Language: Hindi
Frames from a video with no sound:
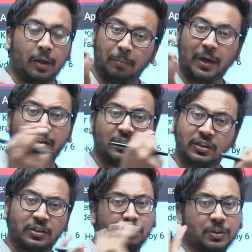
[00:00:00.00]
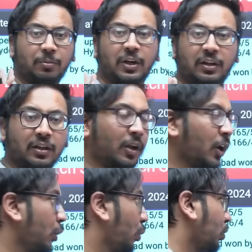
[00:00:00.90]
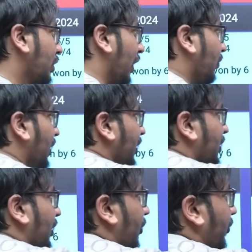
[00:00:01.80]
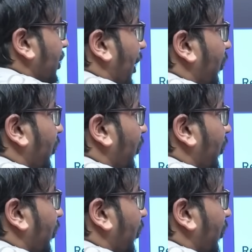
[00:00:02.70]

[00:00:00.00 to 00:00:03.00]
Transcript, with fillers: बट ये सबसे बड़ा था 277